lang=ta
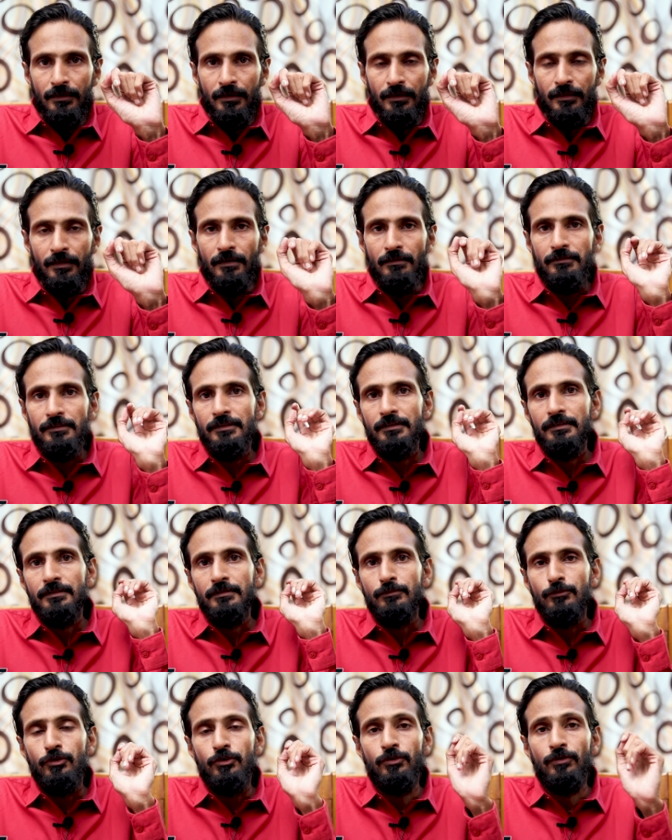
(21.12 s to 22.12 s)
அதாவது
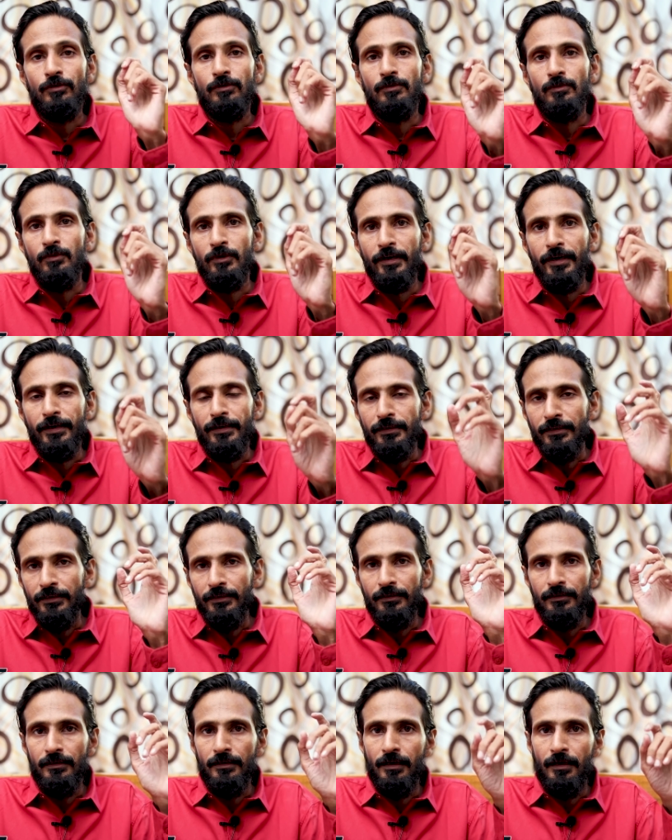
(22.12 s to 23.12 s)
முழு ஊரடங்கு
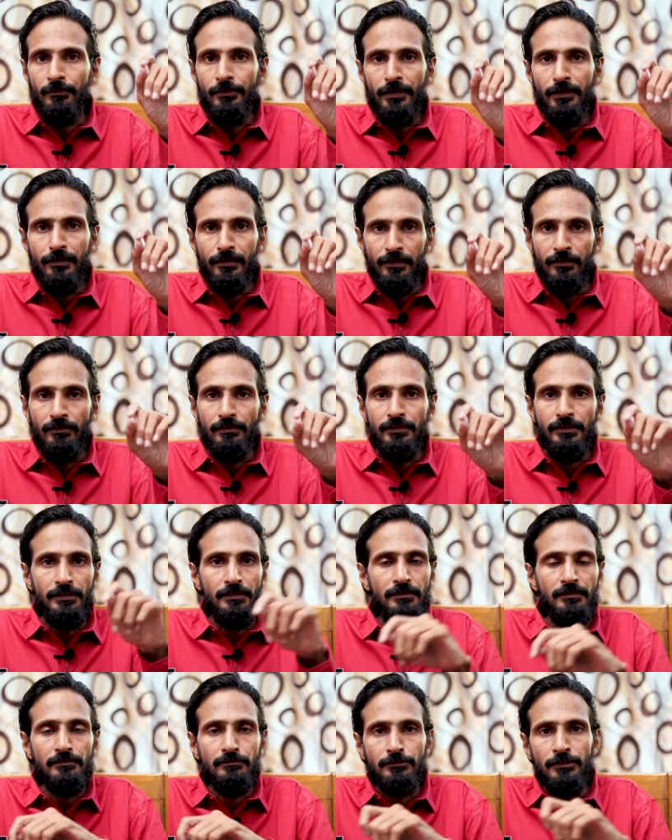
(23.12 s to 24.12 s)
அப்படின்றத வந்து
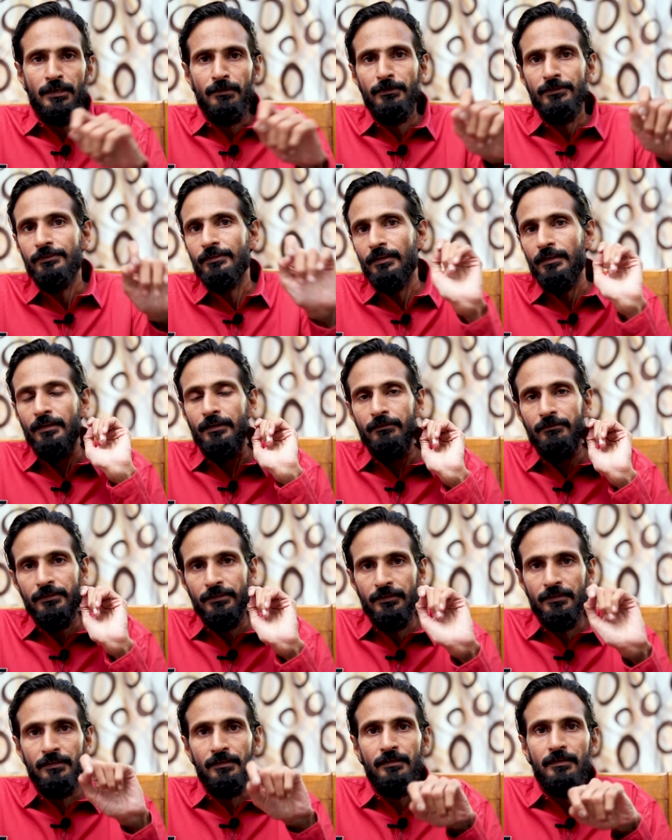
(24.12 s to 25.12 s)
முதலமைச்சர்
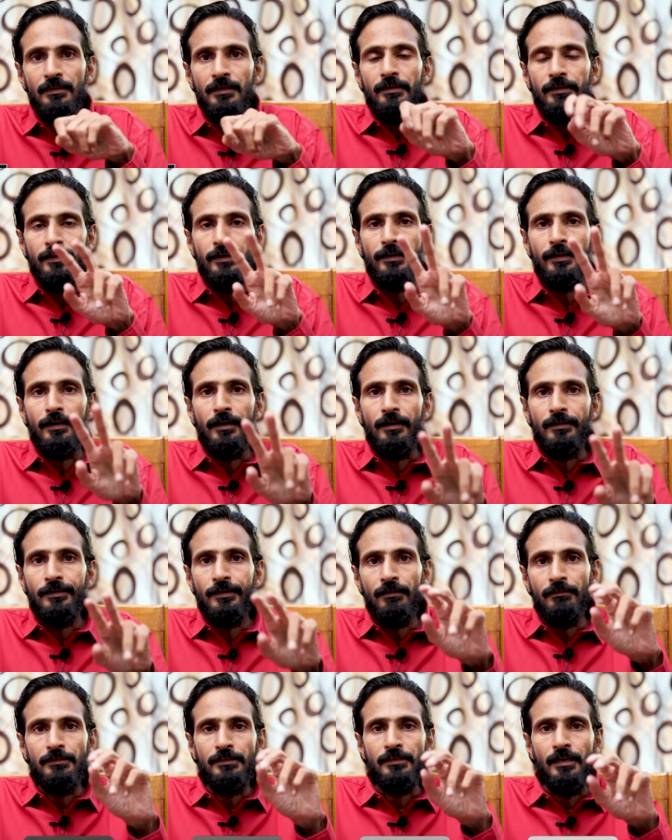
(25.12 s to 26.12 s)
அறிவித்து இரண்டு
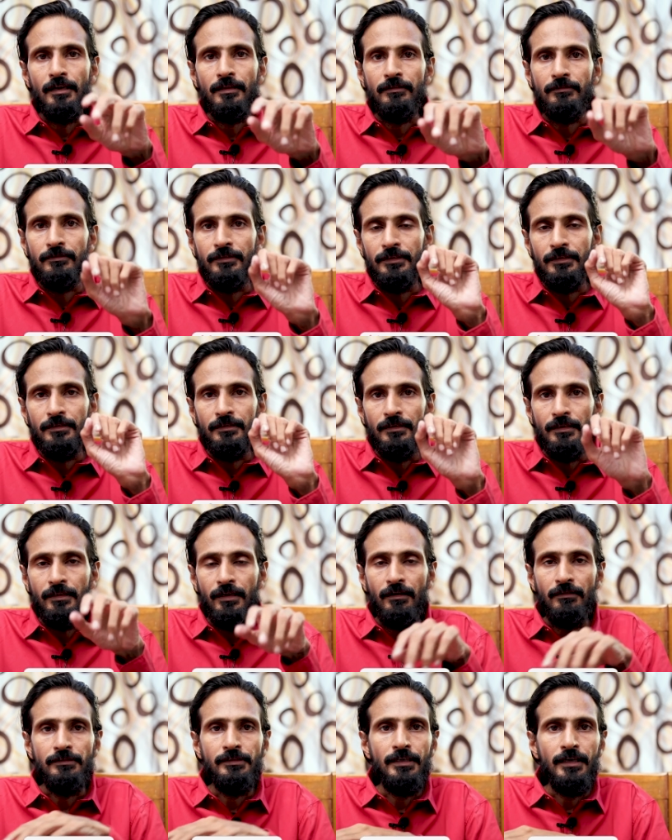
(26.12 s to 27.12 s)
நாட்கள் வந்து தளர்வு
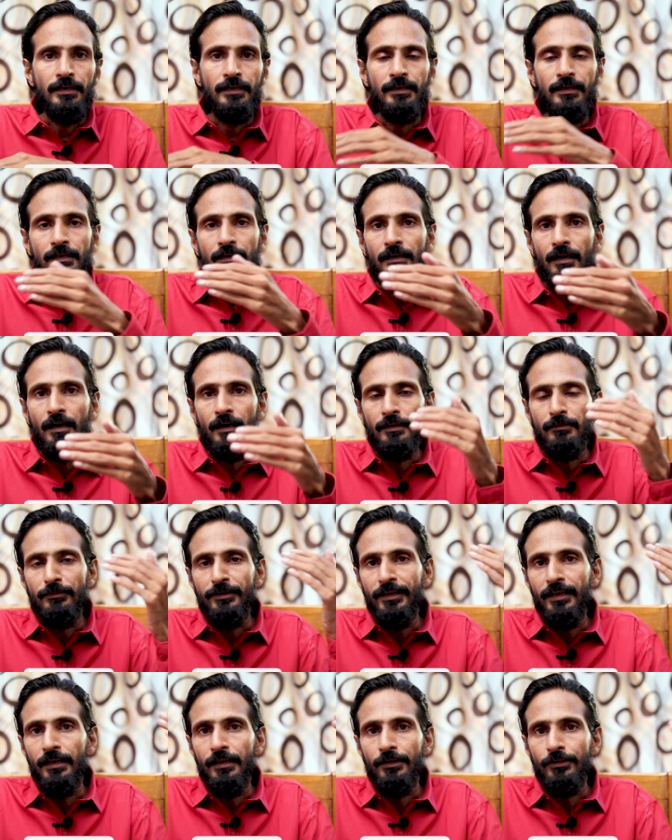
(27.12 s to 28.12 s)
அதாவது கடைகள் ஆறு
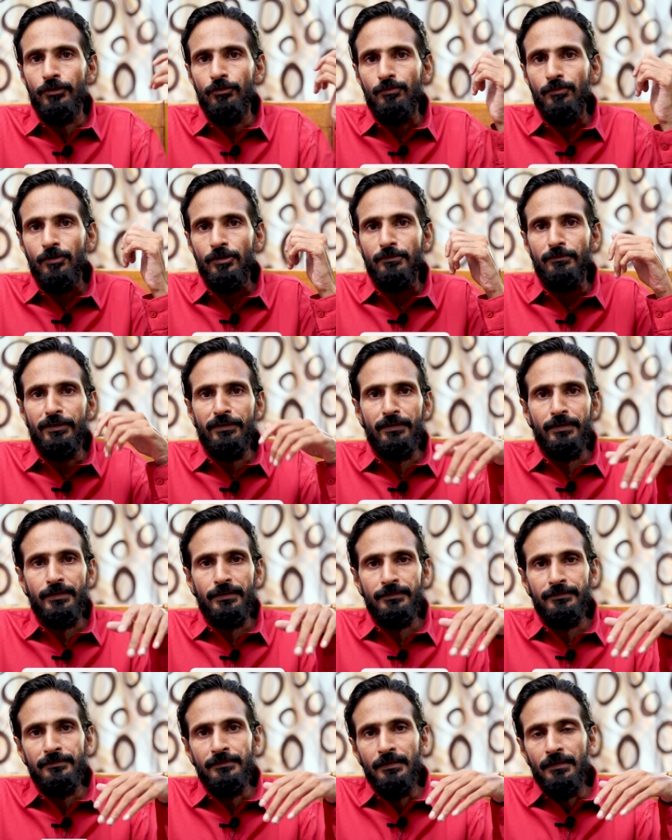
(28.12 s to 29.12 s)
மணியிலிருந்து ஒம்பது மணி
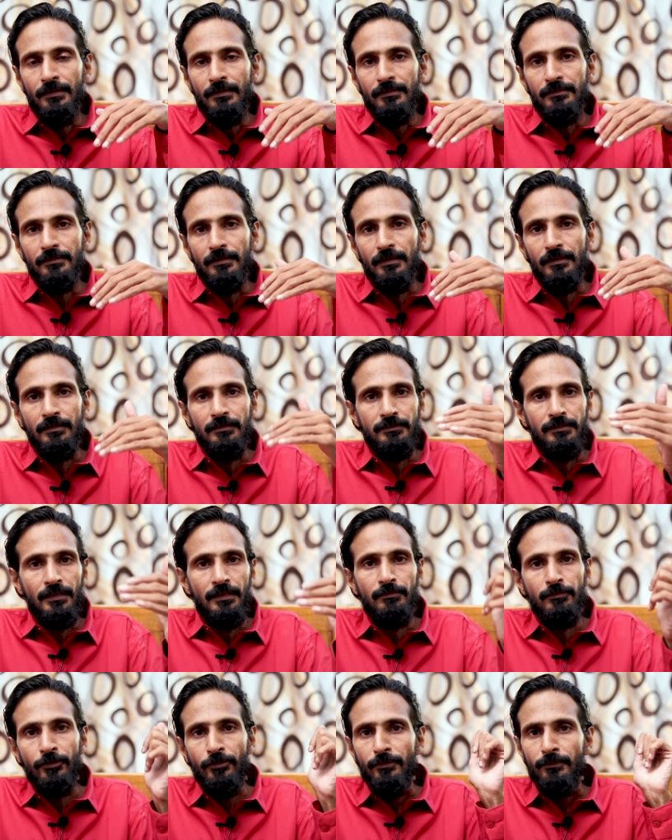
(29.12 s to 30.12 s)
வரைக்கும்
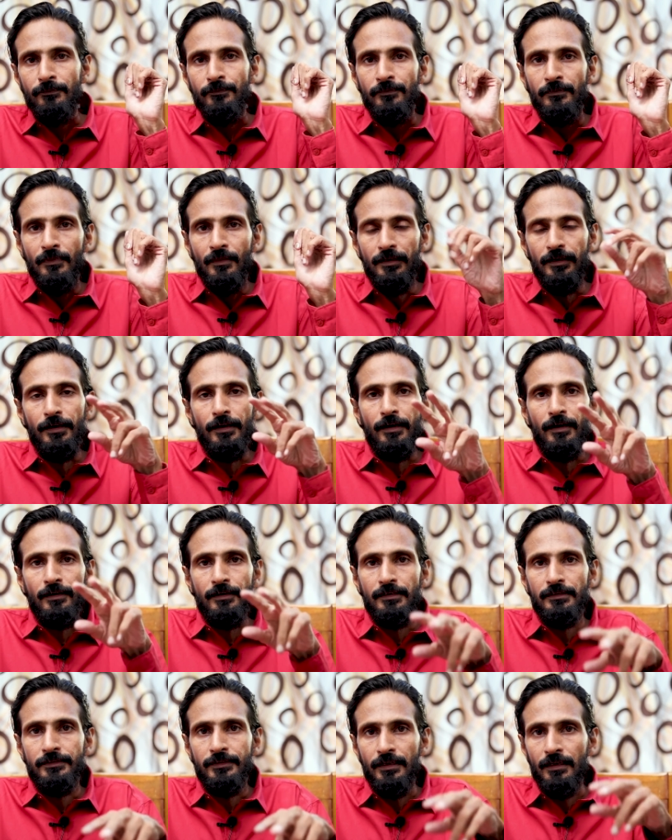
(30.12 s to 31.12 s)
செயல்படும் இரண்டு
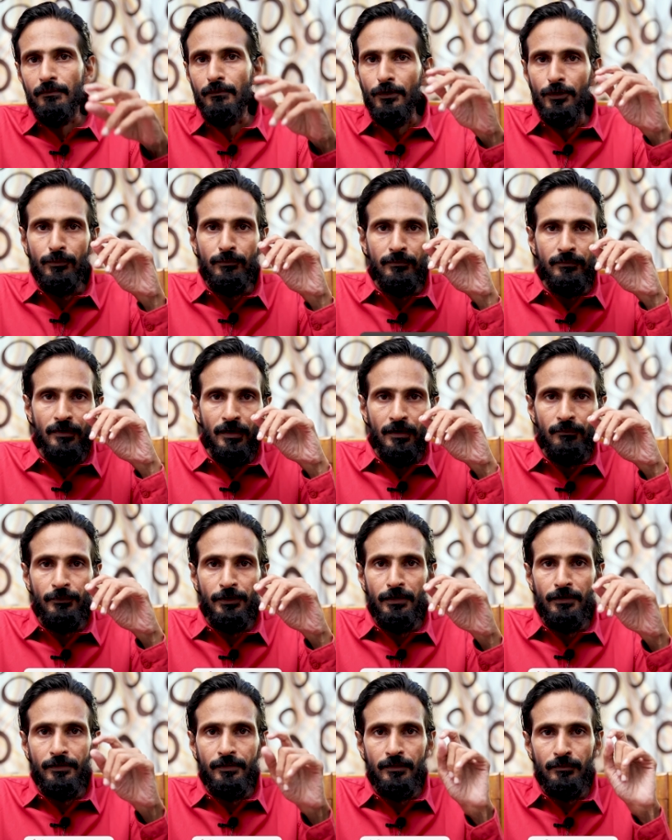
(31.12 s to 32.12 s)
நாட்கள் செயல்படும்
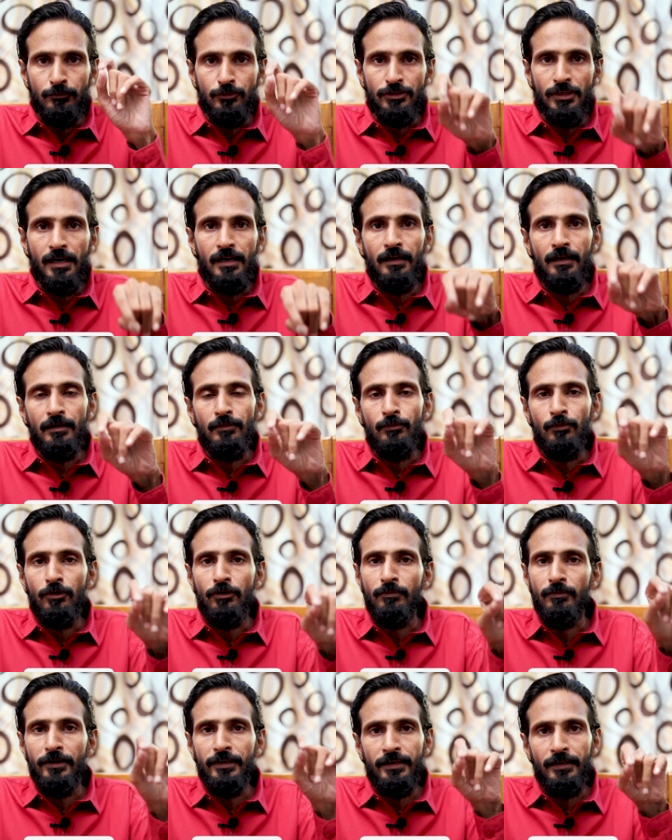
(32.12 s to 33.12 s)
அப்படின்றத முதல் நாள்
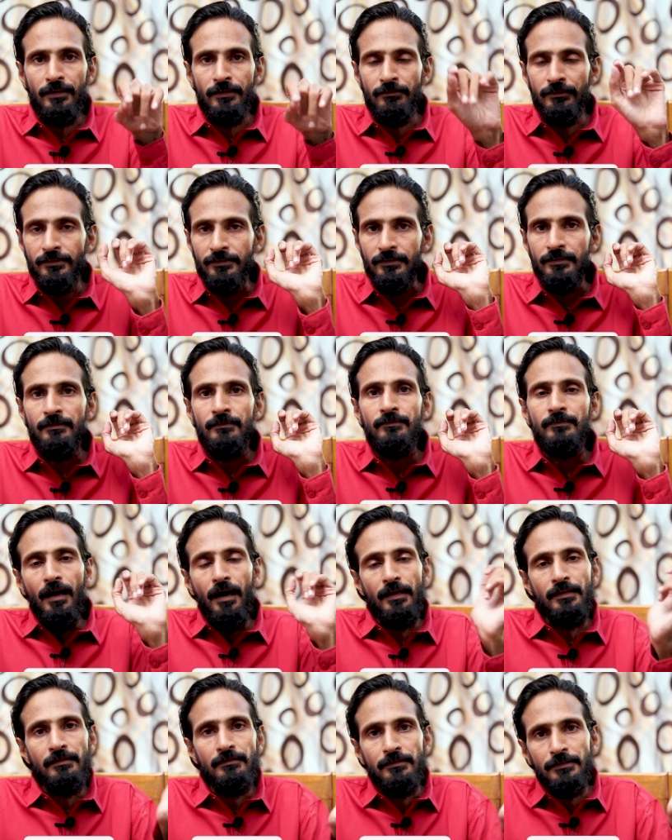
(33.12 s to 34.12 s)
மூணு மணிக்கு அறிவித்து
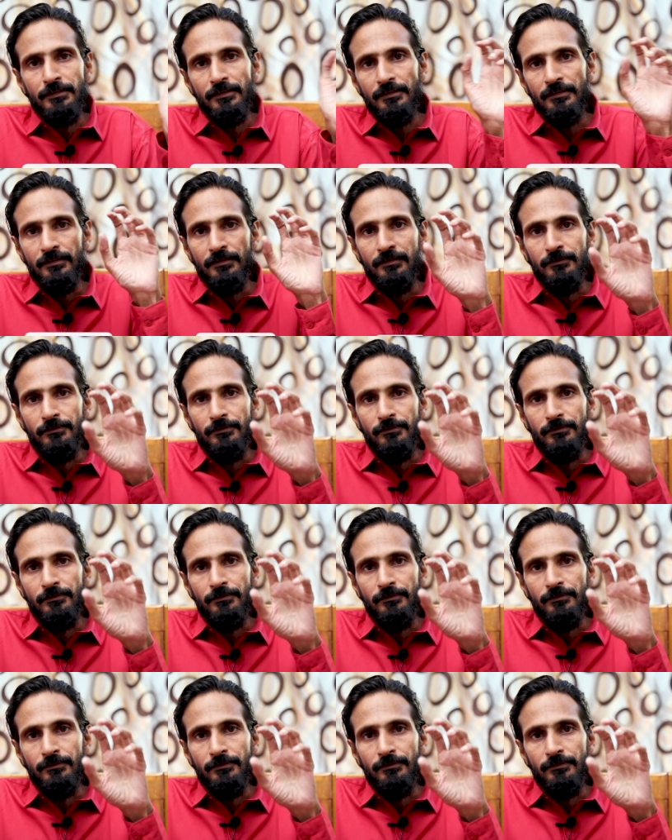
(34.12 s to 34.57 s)
அது வந்து